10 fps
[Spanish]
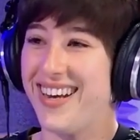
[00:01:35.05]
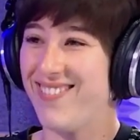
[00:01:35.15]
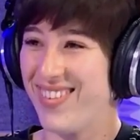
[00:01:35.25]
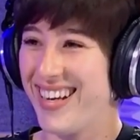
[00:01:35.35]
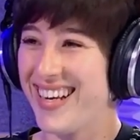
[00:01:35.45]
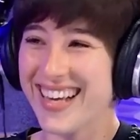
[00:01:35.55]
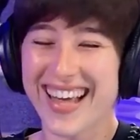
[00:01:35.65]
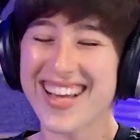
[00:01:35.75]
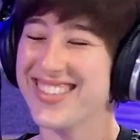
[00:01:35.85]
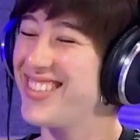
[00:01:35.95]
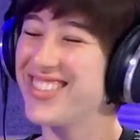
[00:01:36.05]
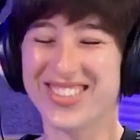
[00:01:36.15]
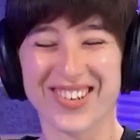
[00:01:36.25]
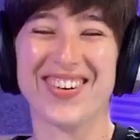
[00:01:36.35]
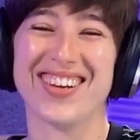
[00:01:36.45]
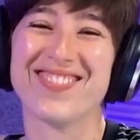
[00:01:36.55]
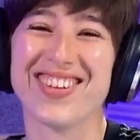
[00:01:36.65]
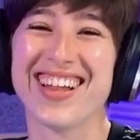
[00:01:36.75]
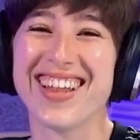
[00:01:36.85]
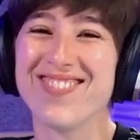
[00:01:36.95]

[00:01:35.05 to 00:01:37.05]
estás enfadada. Estoy súper enfadada.